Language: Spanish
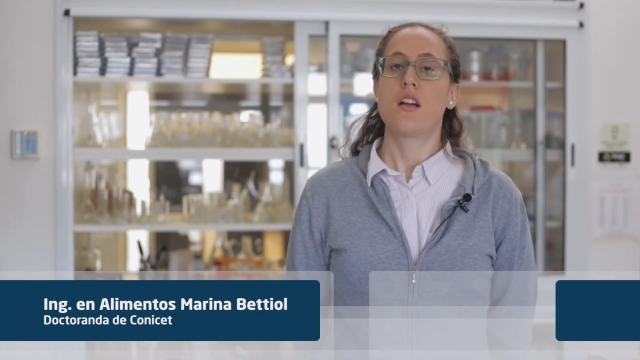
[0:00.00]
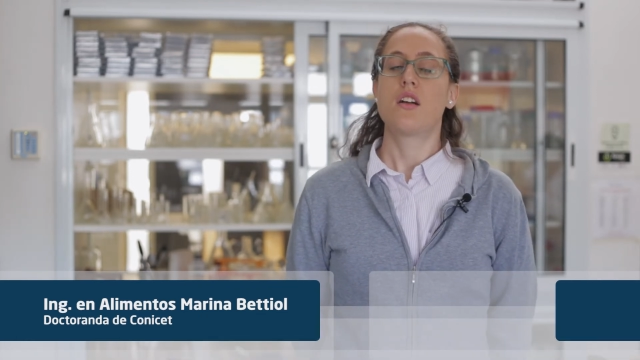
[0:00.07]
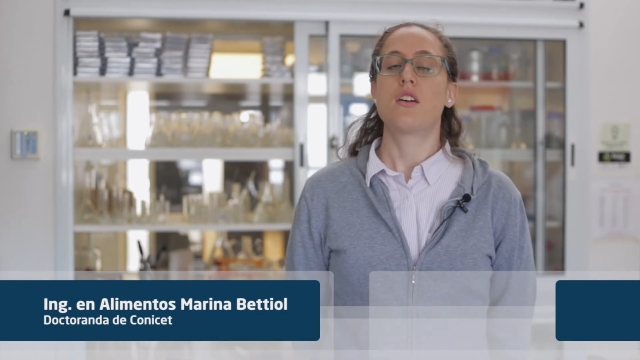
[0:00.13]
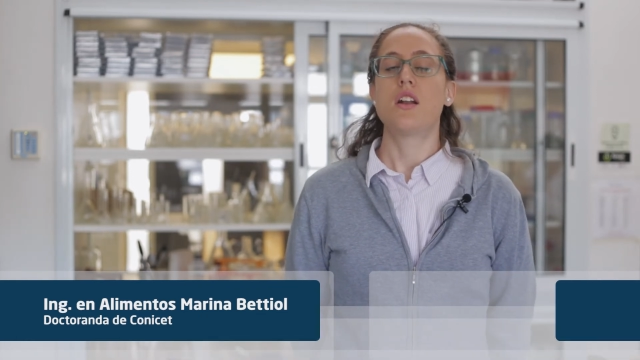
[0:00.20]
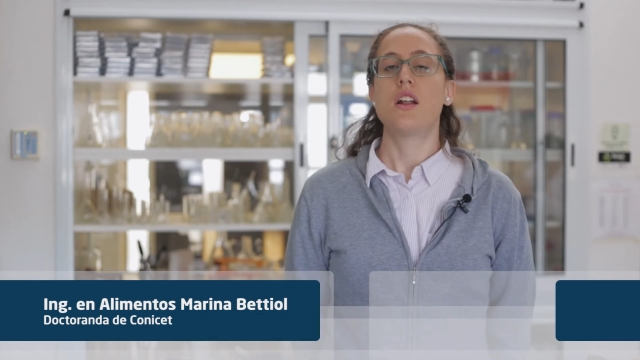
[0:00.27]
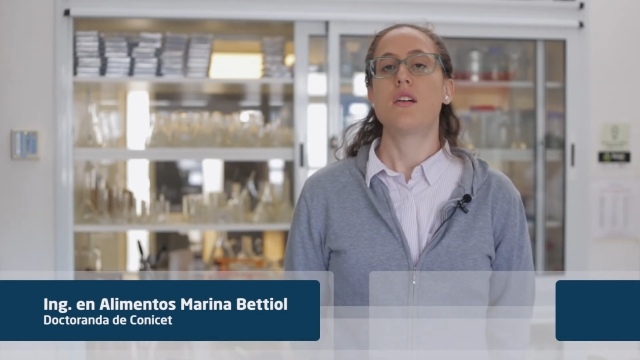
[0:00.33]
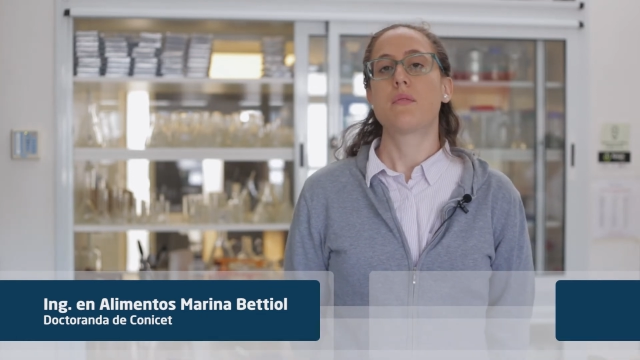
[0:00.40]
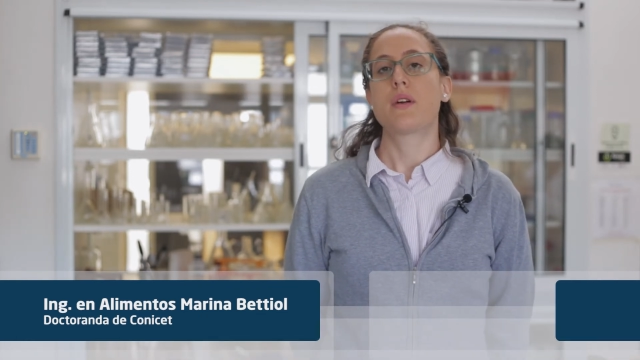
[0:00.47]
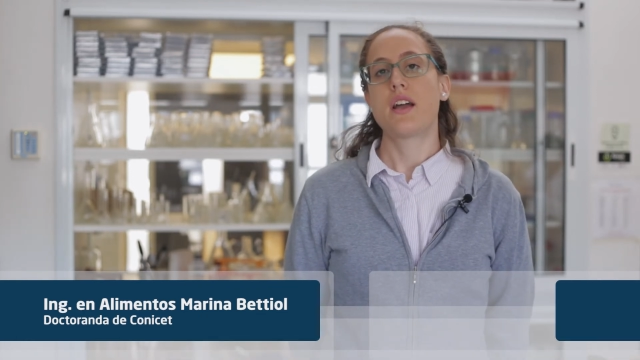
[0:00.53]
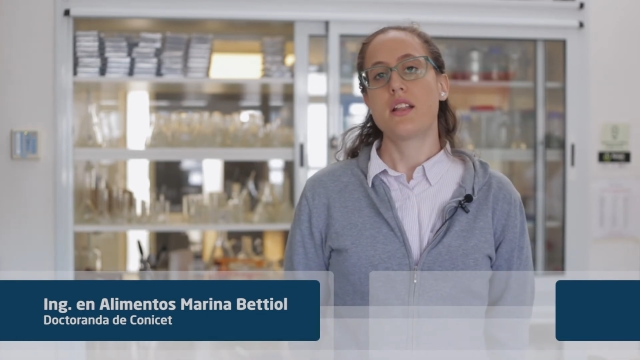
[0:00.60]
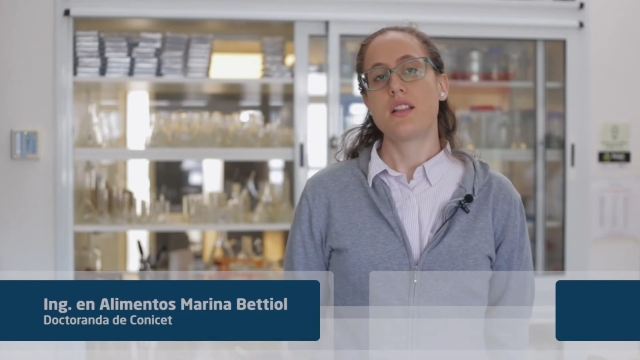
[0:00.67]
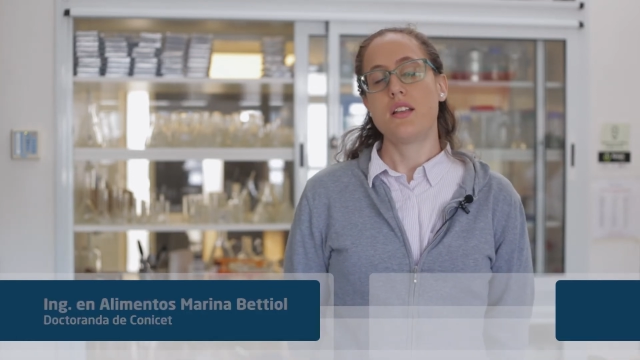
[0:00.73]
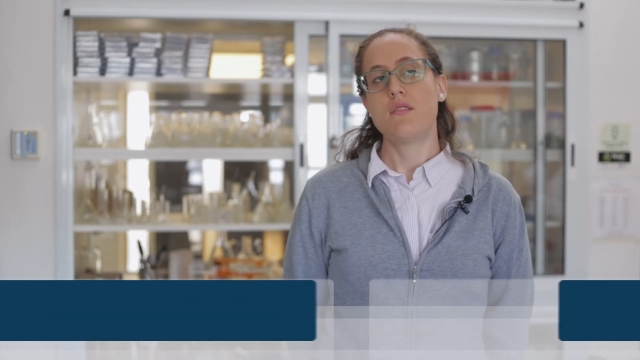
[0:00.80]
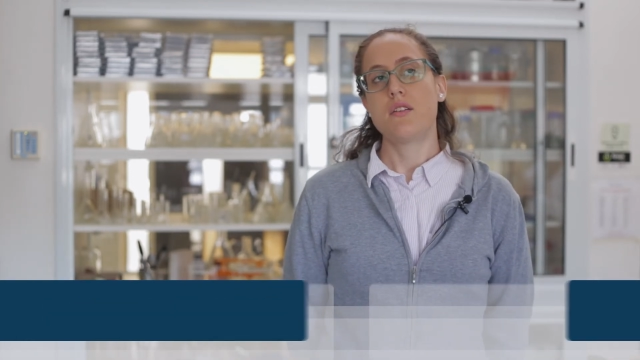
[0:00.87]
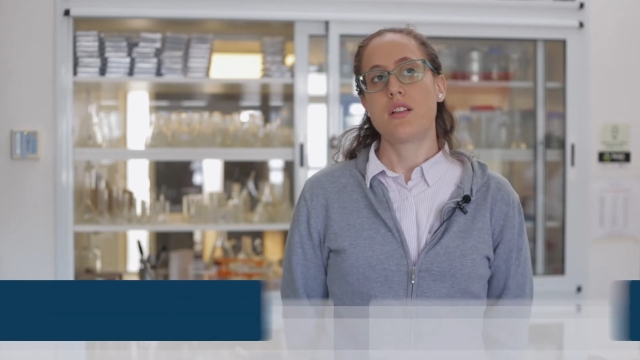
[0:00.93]
con el
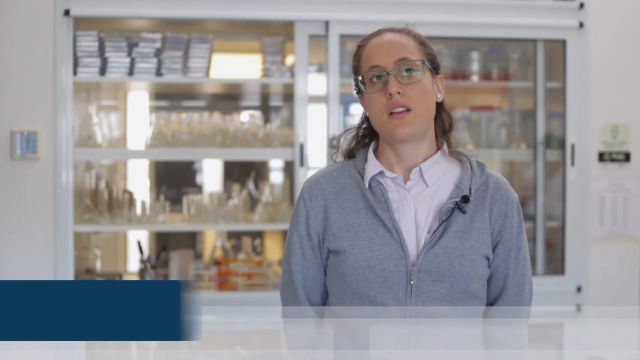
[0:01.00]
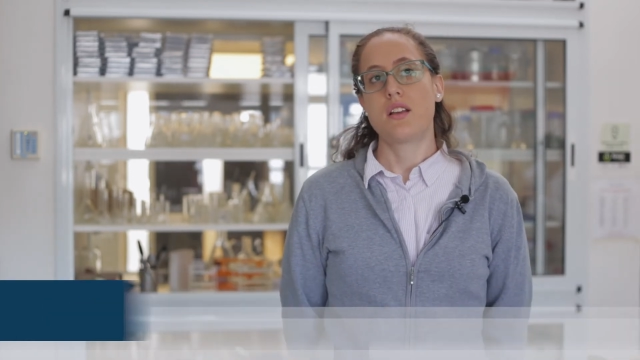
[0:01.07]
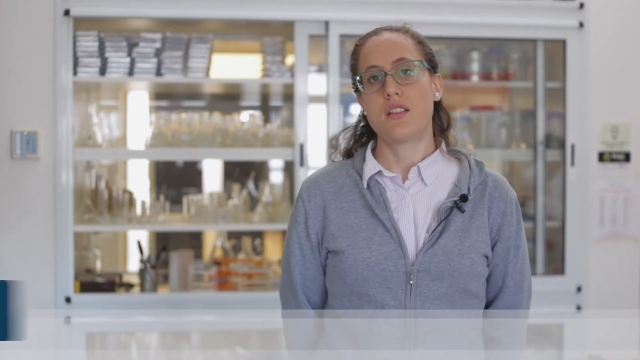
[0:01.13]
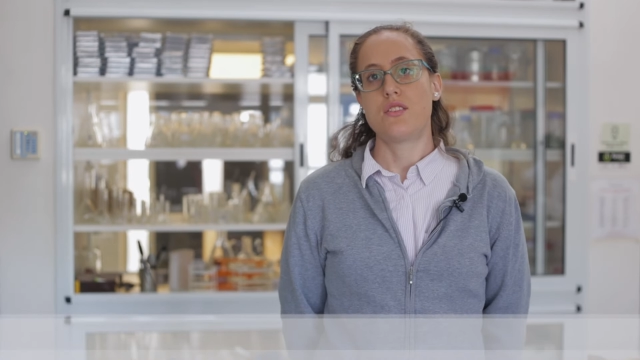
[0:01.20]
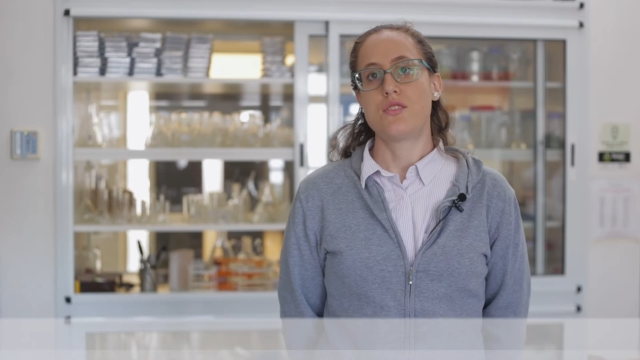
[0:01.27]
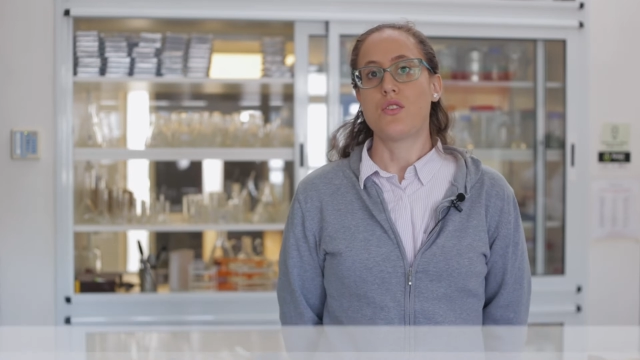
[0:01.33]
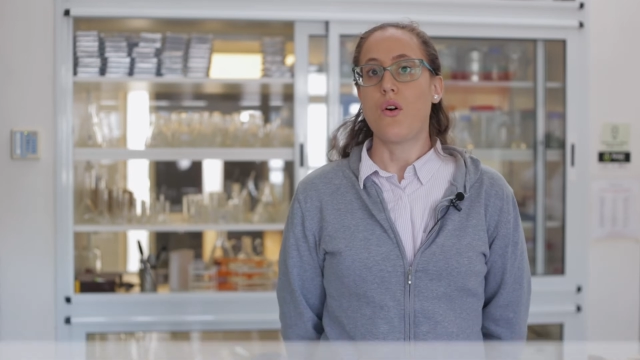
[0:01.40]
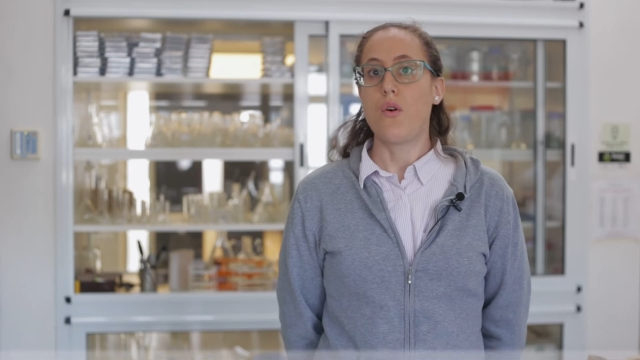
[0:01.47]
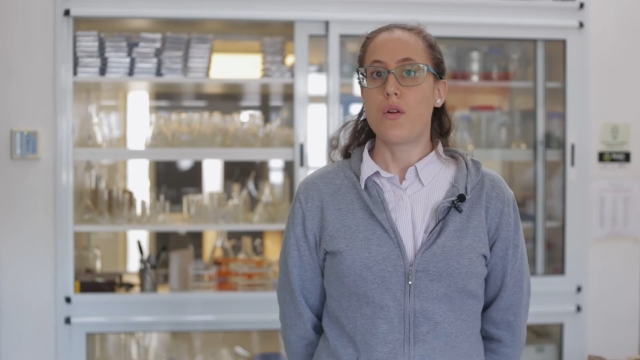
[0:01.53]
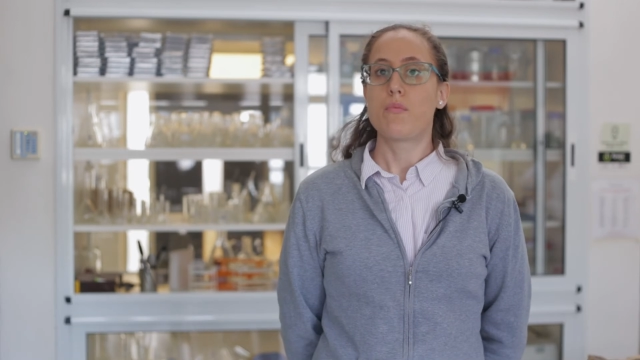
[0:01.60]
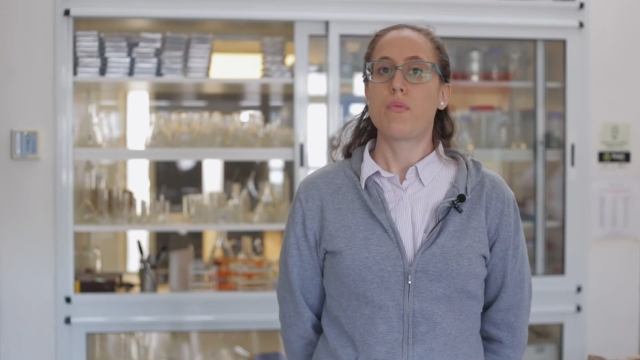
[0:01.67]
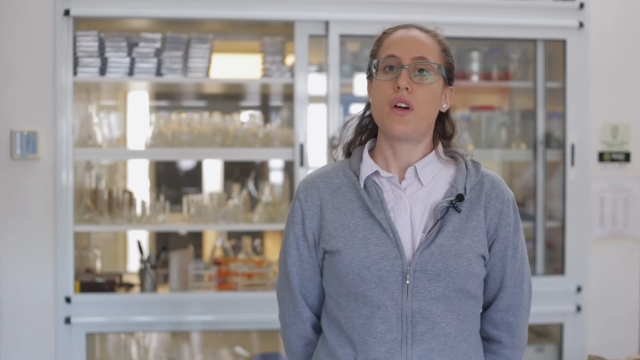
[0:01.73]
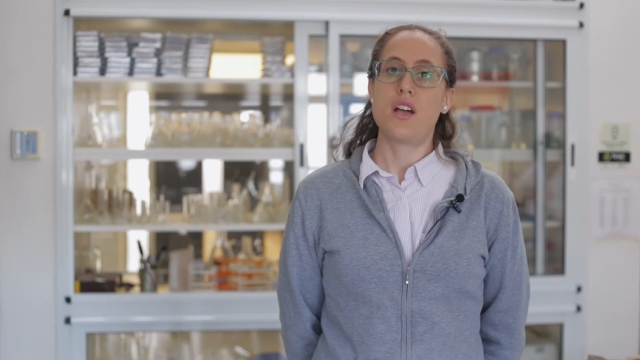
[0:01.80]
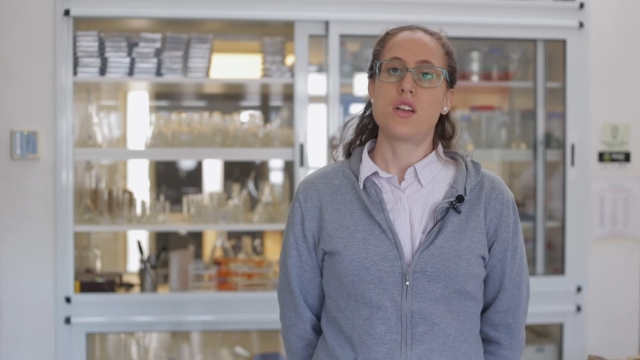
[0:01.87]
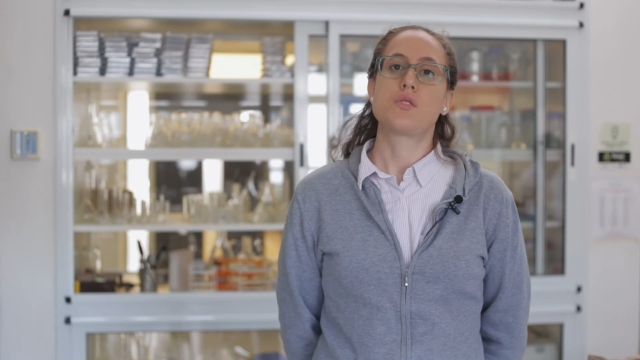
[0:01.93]
objetivo de que este yogur
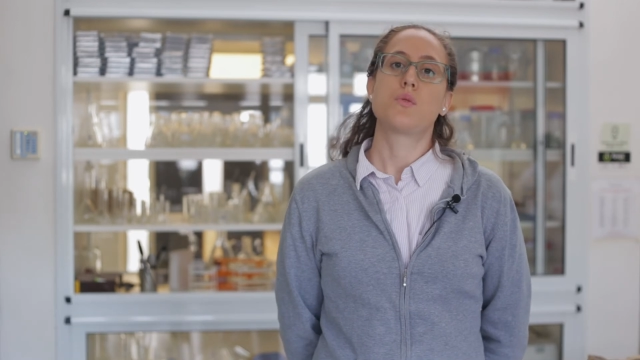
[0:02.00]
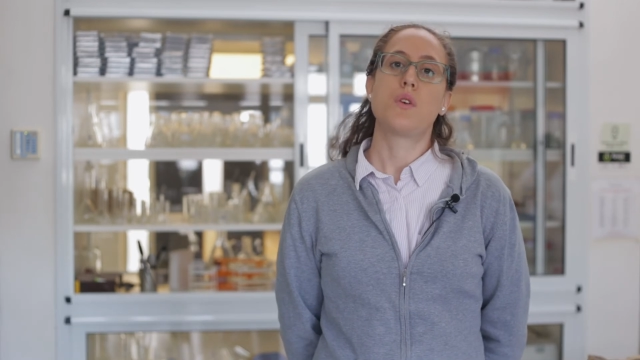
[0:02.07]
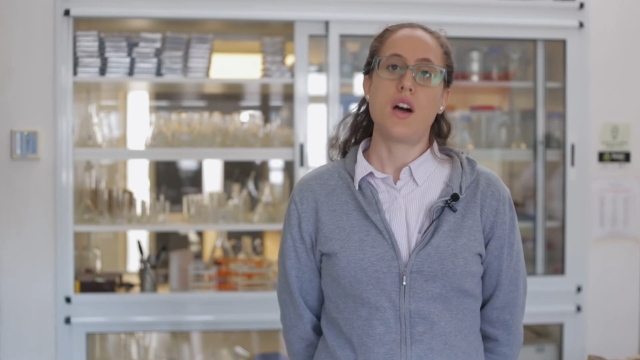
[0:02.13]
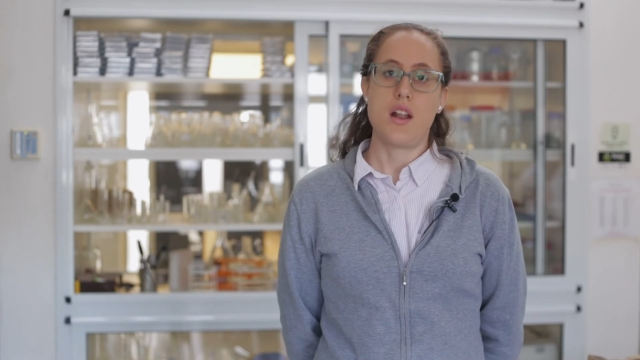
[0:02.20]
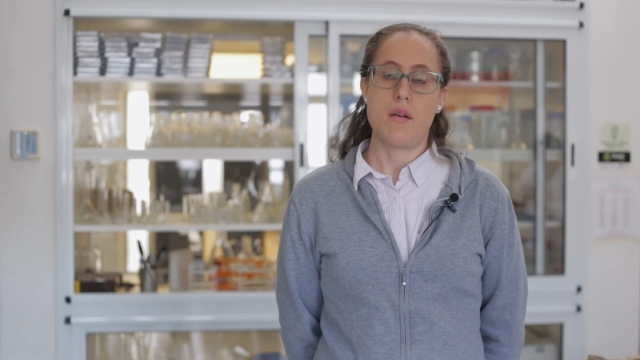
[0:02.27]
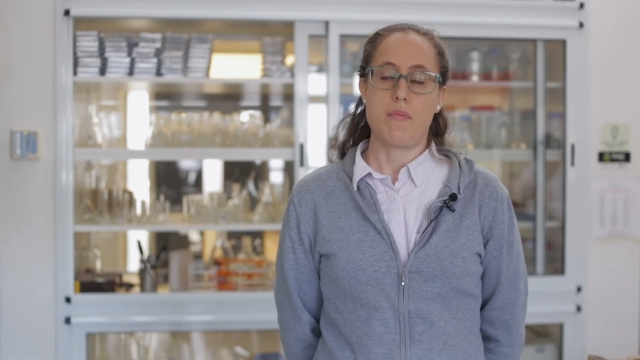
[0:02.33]
pueda ayudar